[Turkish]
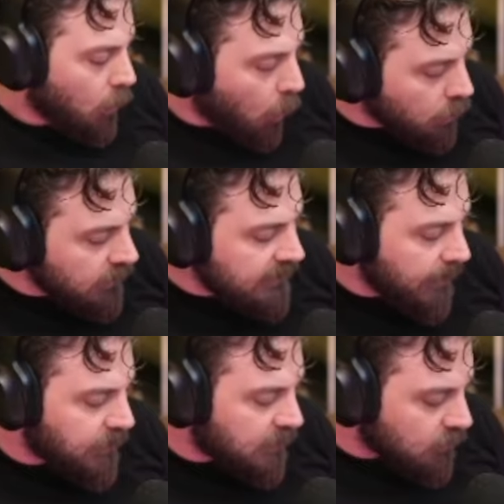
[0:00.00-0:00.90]

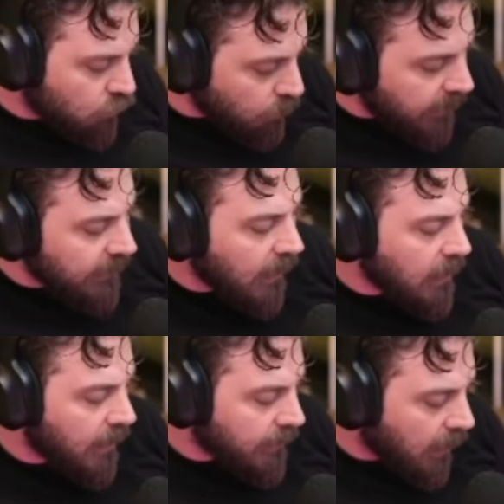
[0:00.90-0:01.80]
Cordyceps,
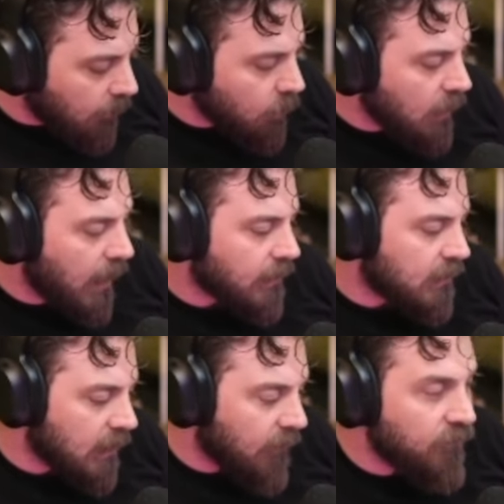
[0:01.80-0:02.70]
Sümeyralar, Yağmurlar,
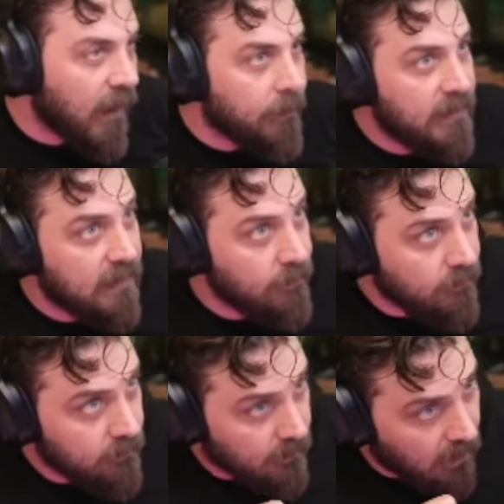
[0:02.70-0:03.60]
Klaflar bizim
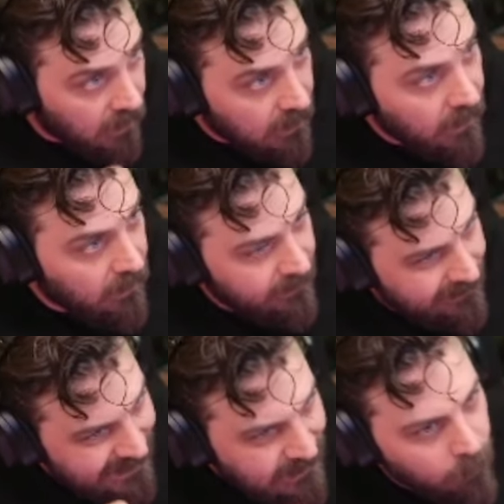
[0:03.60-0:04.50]
ana
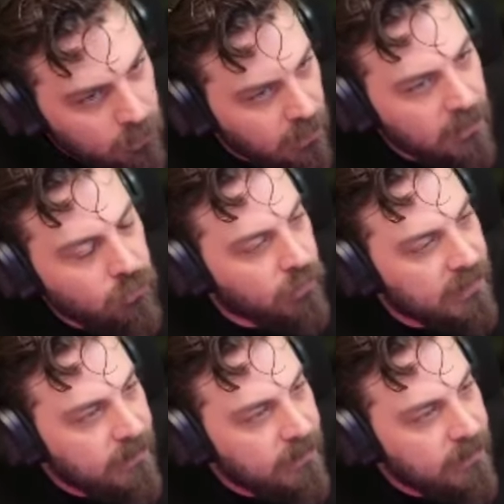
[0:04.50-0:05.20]
ilk moderasyon